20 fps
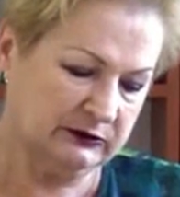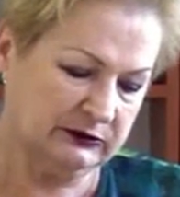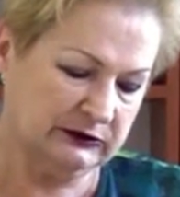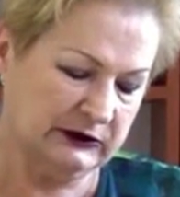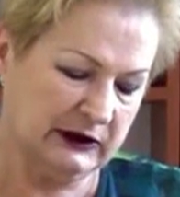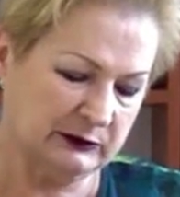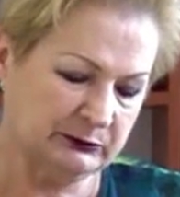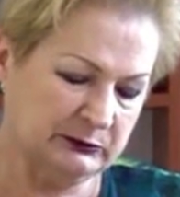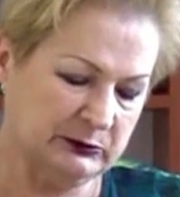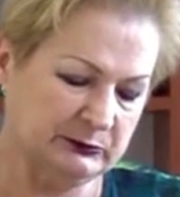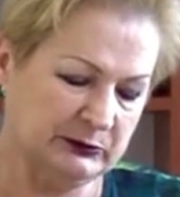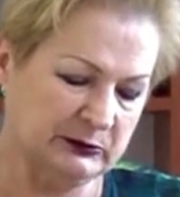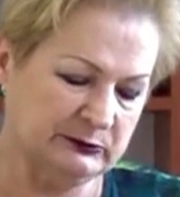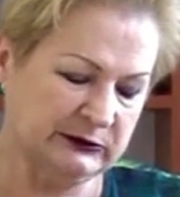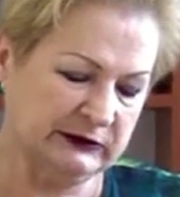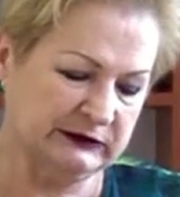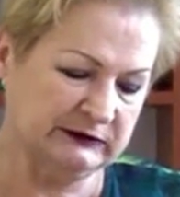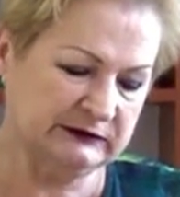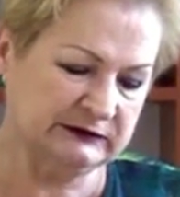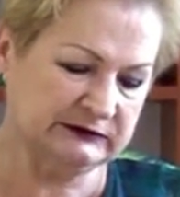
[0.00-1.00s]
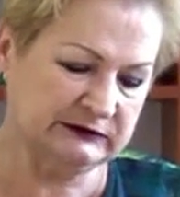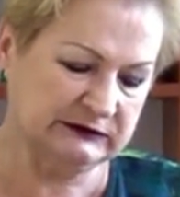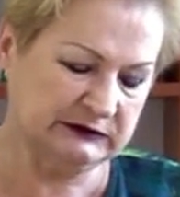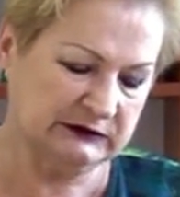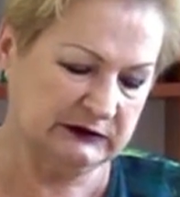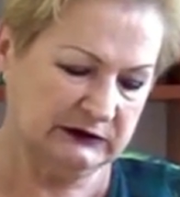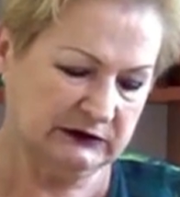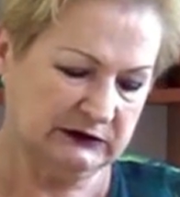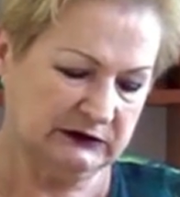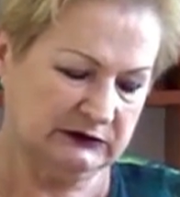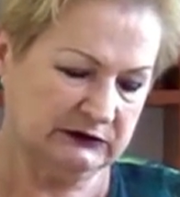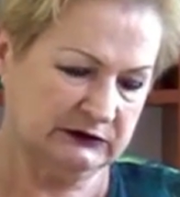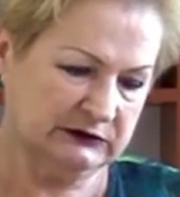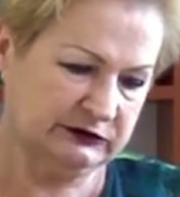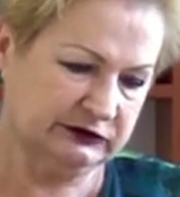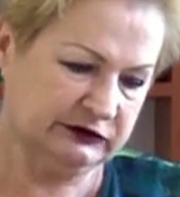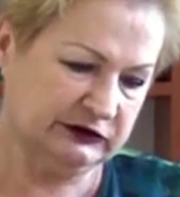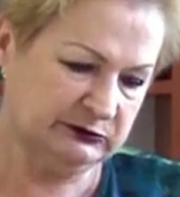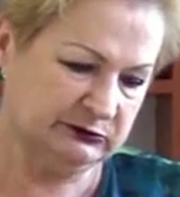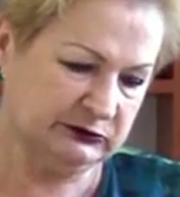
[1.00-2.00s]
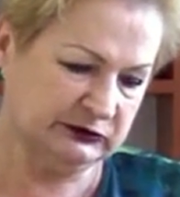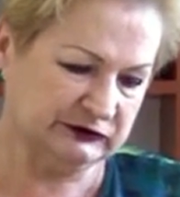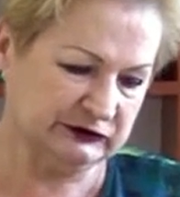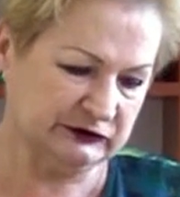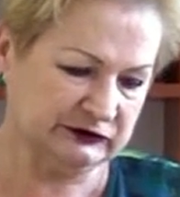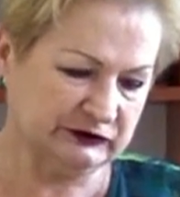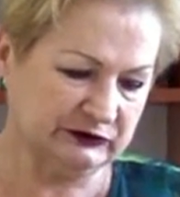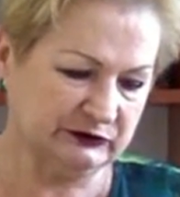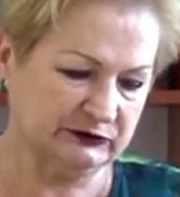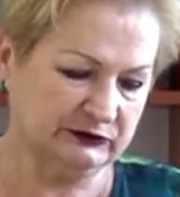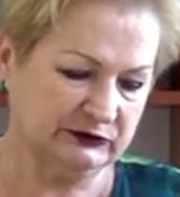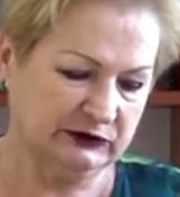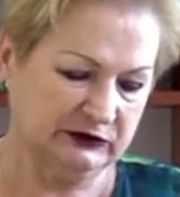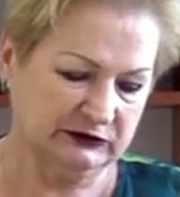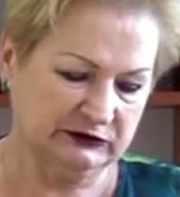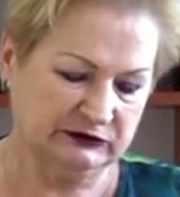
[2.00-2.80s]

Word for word: jakby pomiędzy tymi, co są